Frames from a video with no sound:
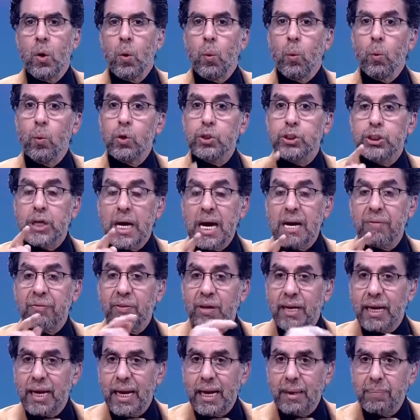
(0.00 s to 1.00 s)
وشاف
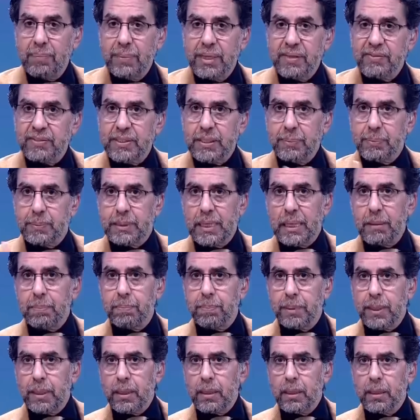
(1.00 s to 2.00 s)
الامن في
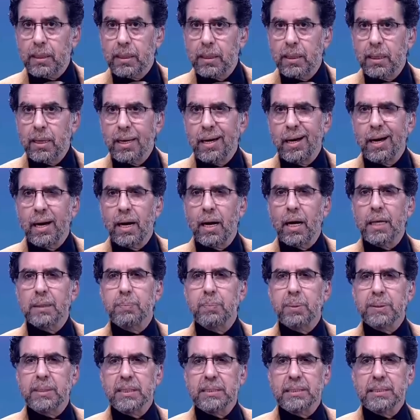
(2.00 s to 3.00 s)
سبتمبر
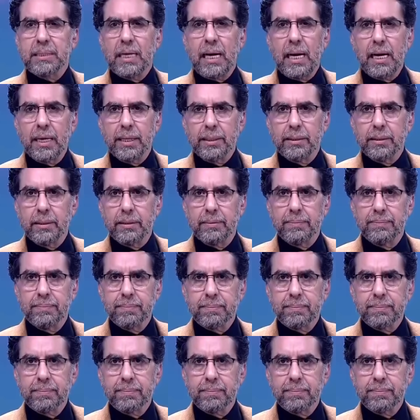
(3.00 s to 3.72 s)
غضبه الصعايده